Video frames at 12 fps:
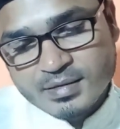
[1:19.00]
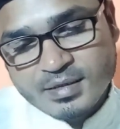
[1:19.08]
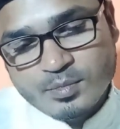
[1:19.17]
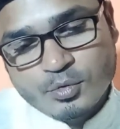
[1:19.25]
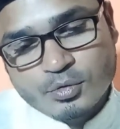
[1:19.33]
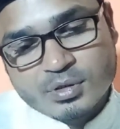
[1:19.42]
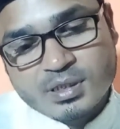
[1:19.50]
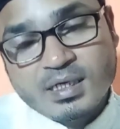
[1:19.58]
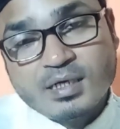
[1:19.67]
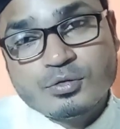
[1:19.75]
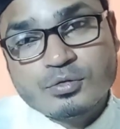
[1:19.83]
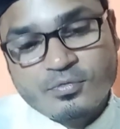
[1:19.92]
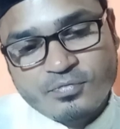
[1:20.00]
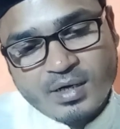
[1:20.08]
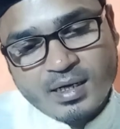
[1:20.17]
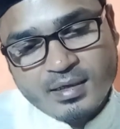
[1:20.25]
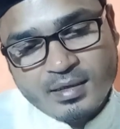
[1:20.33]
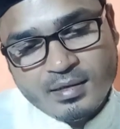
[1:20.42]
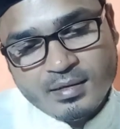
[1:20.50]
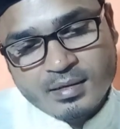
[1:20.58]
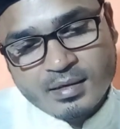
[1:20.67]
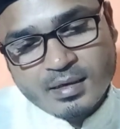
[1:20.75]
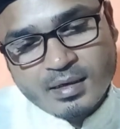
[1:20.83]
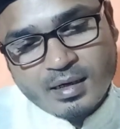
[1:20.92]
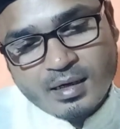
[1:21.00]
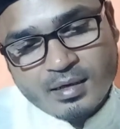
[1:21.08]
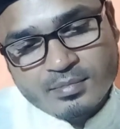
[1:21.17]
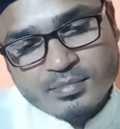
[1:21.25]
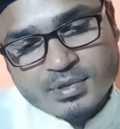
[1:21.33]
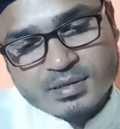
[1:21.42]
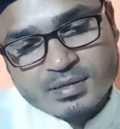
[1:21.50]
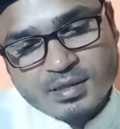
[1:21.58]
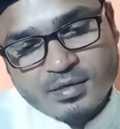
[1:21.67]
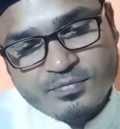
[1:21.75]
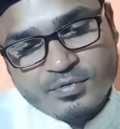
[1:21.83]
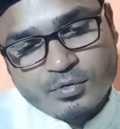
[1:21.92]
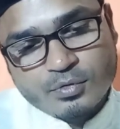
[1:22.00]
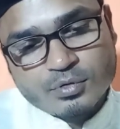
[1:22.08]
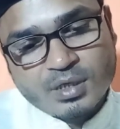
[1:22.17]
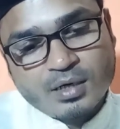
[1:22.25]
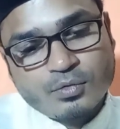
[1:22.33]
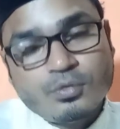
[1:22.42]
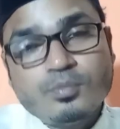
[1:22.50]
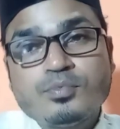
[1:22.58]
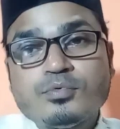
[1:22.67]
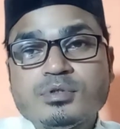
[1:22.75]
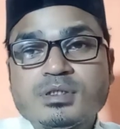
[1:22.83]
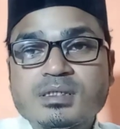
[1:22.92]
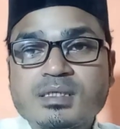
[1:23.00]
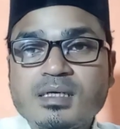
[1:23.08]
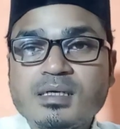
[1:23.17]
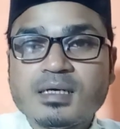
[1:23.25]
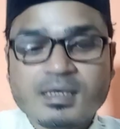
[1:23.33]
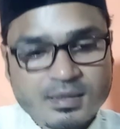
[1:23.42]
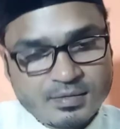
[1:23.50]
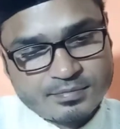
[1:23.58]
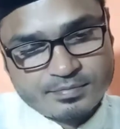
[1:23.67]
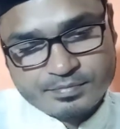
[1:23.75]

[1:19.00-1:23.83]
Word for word: ये मूर्तियाँ जुल्फ़ा हैं हम सिर्फ खुदा को पूजते हैं